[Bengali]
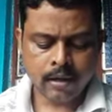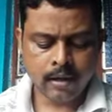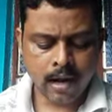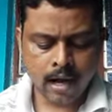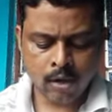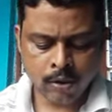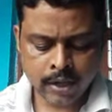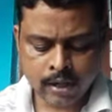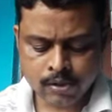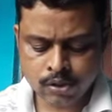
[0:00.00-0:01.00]
না লয়ে
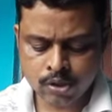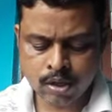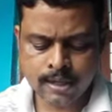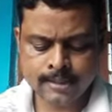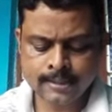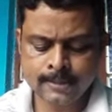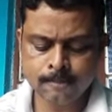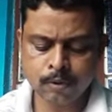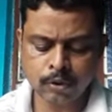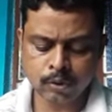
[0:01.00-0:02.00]
আশ্রয় আজি
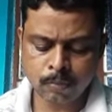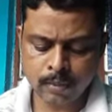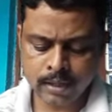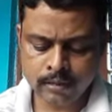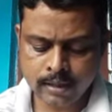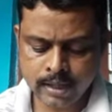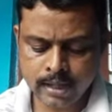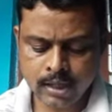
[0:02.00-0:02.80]
পথপ্রান্তে